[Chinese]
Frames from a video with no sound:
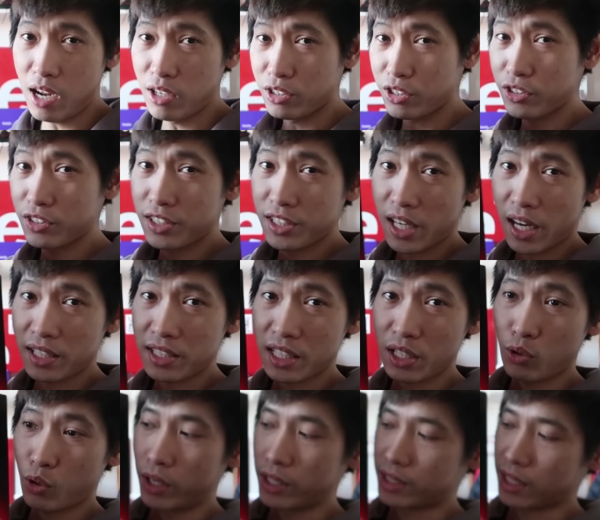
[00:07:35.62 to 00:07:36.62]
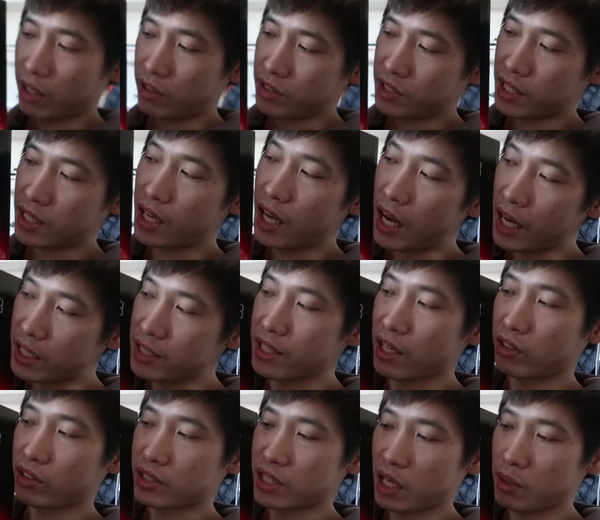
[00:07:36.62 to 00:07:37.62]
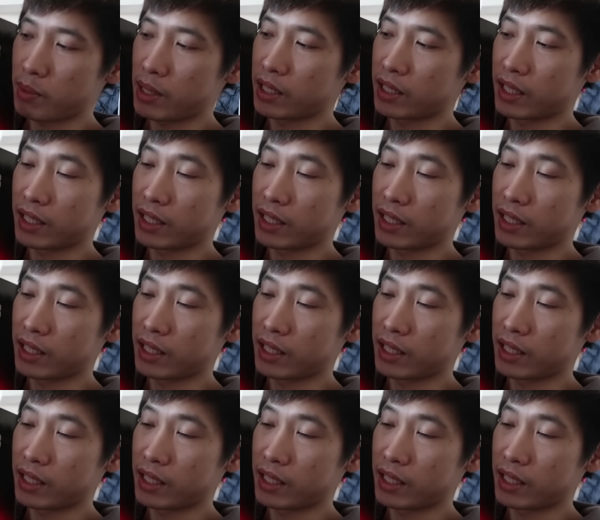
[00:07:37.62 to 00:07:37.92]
还有就是下一期我会找一些黑胶的唱片，